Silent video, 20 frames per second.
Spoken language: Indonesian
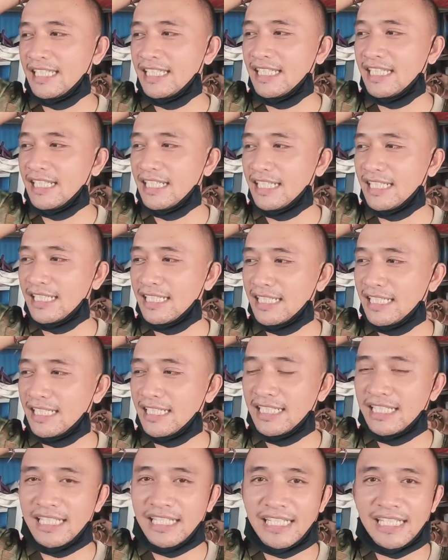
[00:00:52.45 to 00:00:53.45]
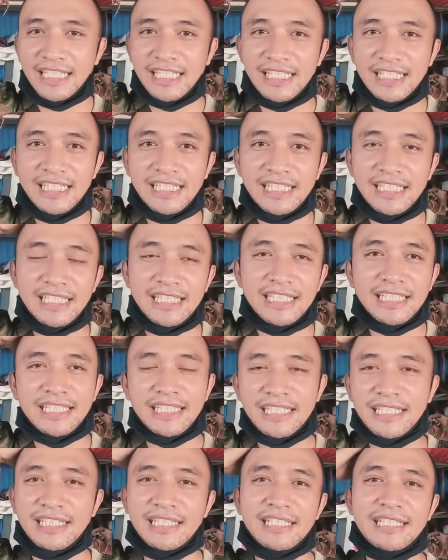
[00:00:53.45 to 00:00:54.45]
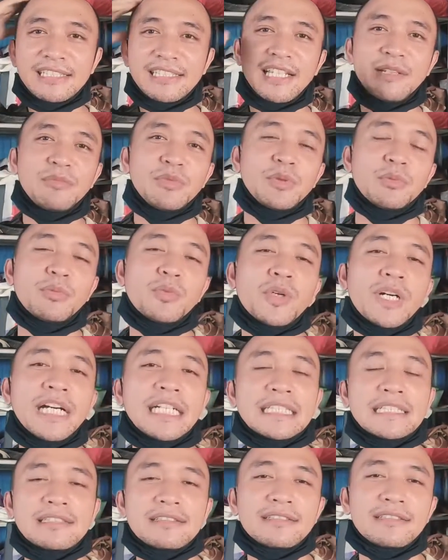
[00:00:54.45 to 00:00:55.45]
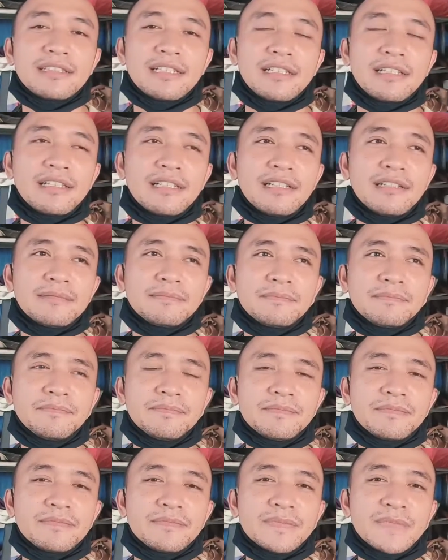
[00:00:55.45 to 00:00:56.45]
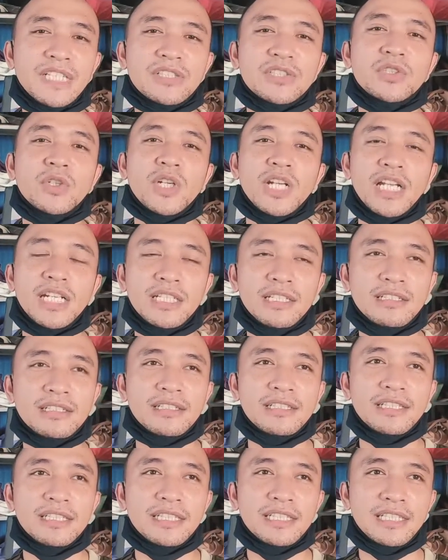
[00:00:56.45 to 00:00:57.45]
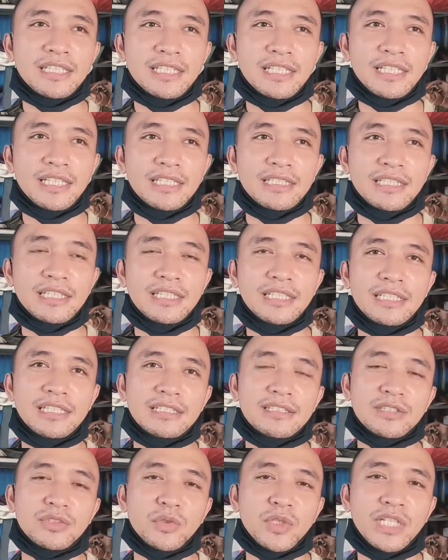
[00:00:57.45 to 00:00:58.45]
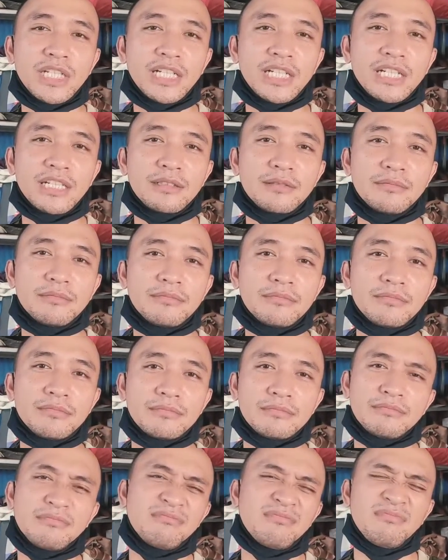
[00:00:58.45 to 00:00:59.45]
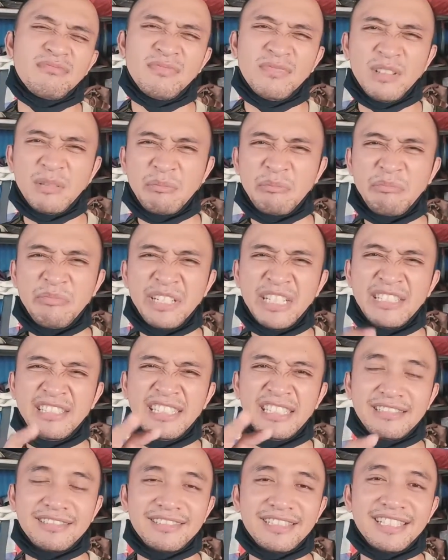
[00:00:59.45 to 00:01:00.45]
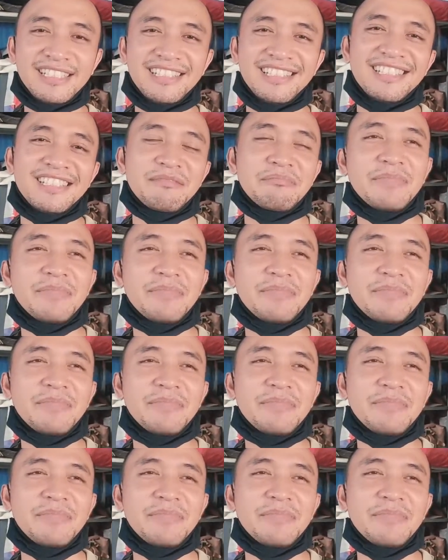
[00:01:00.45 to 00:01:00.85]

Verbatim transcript: Ya, hari ini saya mau buat um, tas joran Ya, jadi sesuai dengan bridging tadi di